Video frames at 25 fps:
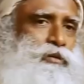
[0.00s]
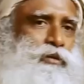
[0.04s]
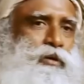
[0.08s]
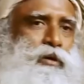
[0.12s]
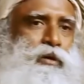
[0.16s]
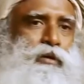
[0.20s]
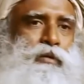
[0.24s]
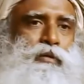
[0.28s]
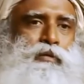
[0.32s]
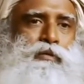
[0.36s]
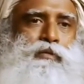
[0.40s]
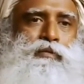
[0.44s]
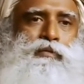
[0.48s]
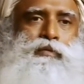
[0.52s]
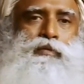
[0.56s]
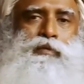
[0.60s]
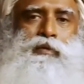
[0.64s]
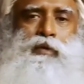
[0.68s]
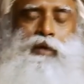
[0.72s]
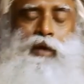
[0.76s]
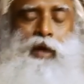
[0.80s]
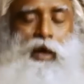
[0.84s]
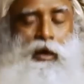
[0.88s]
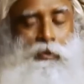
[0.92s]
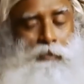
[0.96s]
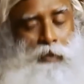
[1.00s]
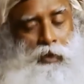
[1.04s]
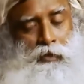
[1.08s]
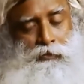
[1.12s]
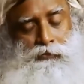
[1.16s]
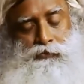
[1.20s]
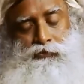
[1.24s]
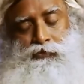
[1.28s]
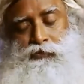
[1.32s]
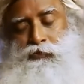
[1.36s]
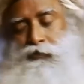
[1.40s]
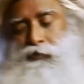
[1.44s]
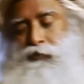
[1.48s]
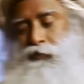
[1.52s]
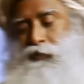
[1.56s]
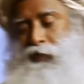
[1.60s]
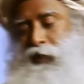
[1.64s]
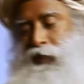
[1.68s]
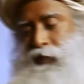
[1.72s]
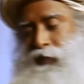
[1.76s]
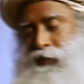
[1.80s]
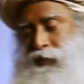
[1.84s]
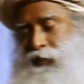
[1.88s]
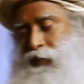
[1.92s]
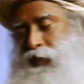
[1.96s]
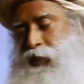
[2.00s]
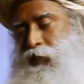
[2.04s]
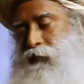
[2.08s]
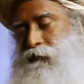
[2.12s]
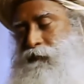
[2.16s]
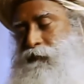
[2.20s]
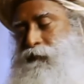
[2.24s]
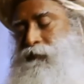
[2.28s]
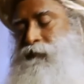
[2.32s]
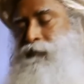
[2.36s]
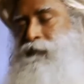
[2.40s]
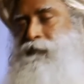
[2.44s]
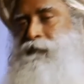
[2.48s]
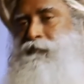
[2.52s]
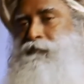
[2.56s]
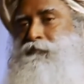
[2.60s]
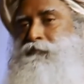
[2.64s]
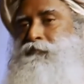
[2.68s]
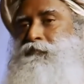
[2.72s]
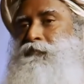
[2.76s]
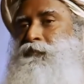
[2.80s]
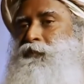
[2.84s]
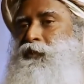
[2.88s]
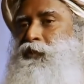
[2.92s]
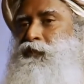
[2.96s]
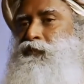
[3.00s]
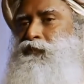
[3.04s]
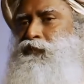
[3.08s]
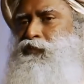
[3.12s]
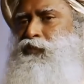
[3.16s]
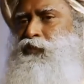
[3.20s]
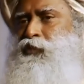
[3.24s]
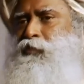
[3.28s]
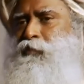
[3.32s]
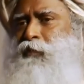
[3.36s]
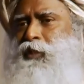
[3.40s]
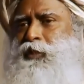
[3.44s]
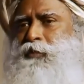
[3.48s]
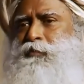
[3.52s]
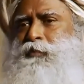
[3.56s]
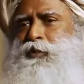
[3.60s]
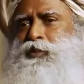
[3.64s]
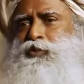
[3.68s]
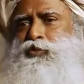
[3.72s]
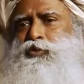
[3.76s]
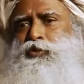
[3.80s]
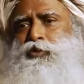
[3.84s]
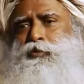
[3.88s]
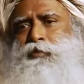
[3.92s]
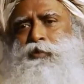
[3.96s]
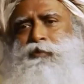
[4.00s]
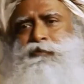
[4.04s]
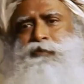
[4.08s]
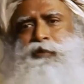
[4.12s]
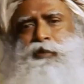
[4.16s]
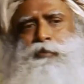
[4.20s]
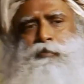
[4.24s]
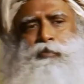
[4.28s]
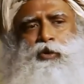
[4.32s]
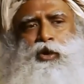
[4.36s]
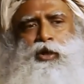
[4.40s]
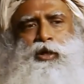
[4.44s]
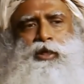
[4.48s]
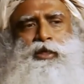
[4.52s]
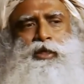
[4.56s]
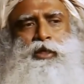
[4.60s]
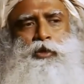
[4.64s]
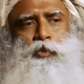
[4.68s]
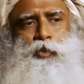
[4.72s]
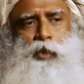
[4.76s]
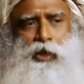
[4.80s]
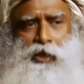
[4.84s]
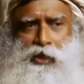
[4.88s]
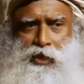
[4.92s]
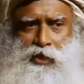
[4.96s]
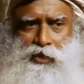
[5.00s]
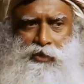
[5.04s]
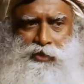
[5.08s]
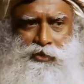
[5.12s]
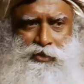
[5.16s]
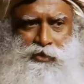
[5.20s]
Что же касается еды, Еда должна подходить вашему телу.